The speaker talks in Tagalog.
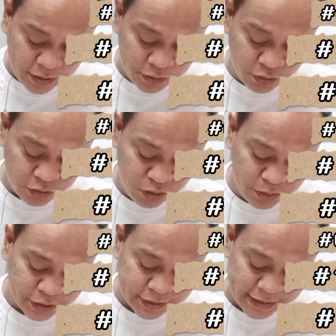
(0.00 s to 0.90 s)
yung
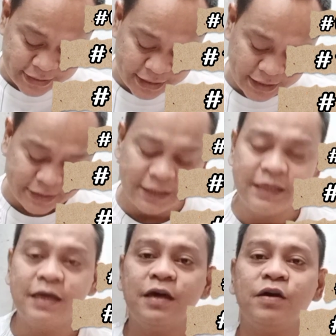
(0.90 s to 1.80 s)
numero 13 na si
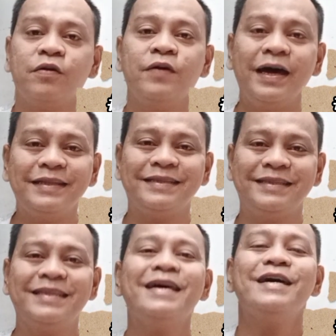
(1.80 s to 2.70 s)
Red
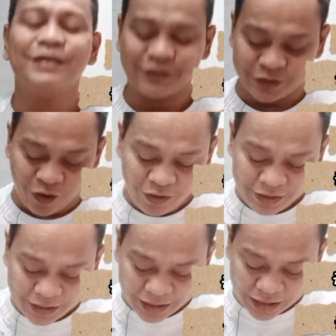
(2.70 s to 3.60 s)

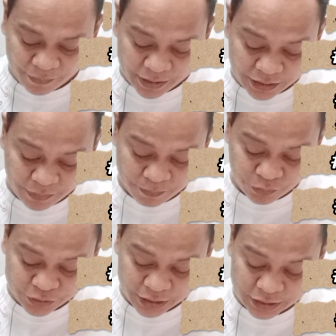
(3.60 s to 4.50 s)
Sol, nagagabayan naman
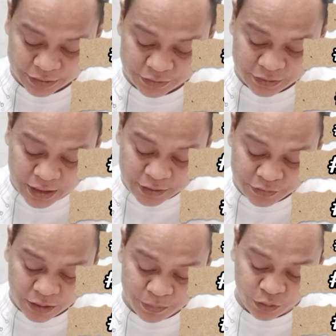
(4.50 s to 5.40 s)
po siya ni
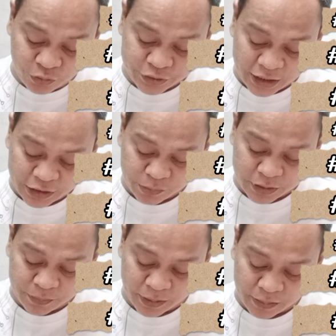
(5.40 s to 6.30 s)
JB Guse na
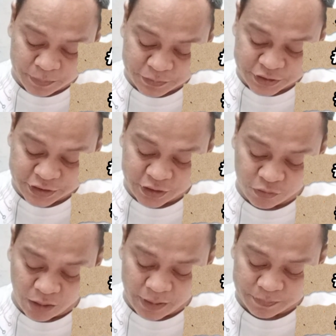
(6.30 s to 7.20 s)
nabindi pa ng 56
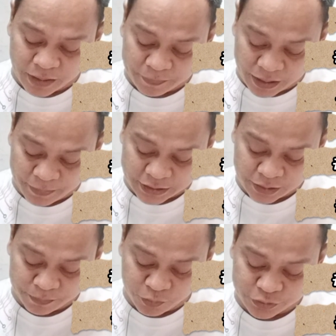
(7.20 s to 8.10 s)
kg at may preba
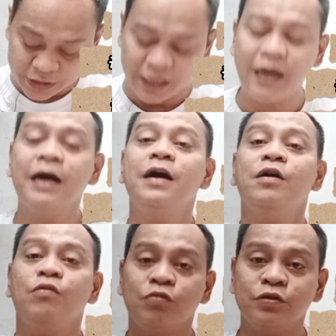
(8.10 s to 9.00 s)
din po siya na
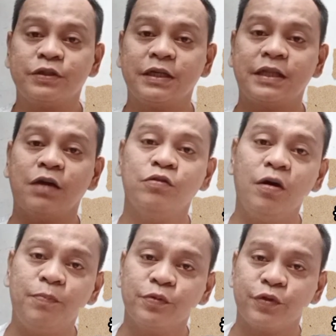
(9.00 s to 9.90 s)
1.31.8